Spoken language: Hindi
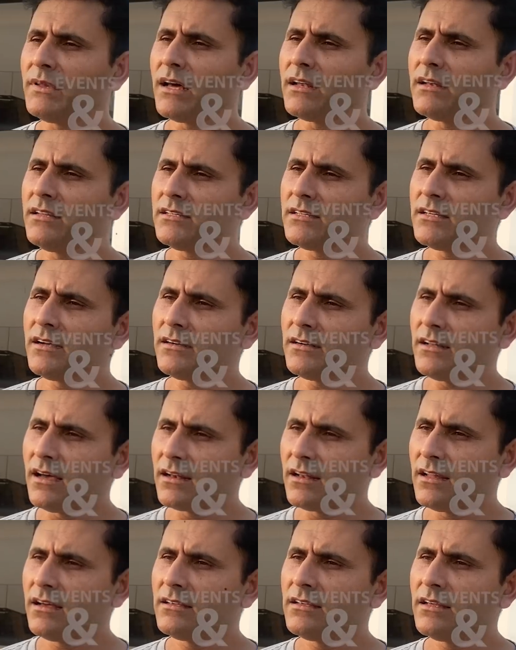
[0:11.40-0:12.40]
तानी से
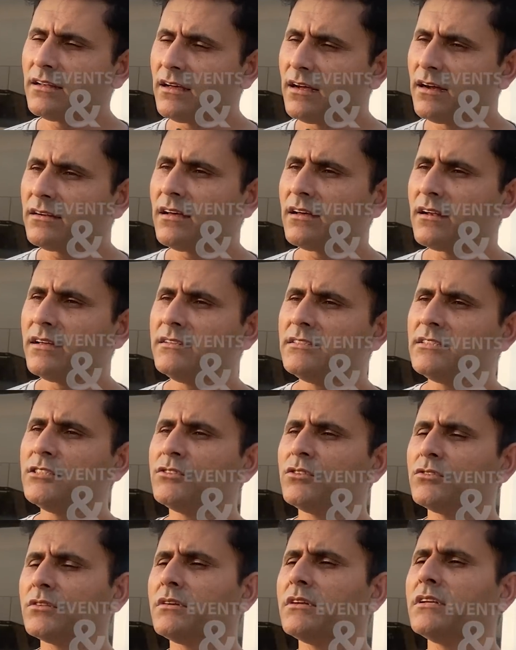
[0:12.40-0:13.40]
हटाना या ना हटाना इन
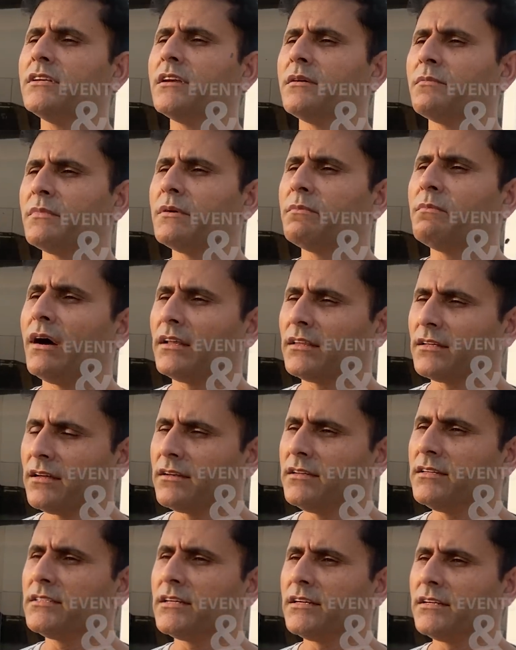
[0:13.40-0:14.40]
चीज़ों से नहीं हमें बात
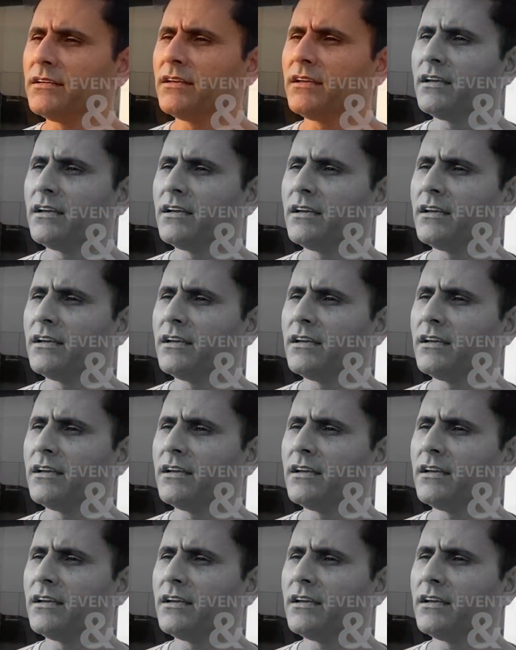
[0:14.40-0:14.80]
करनी चाहिए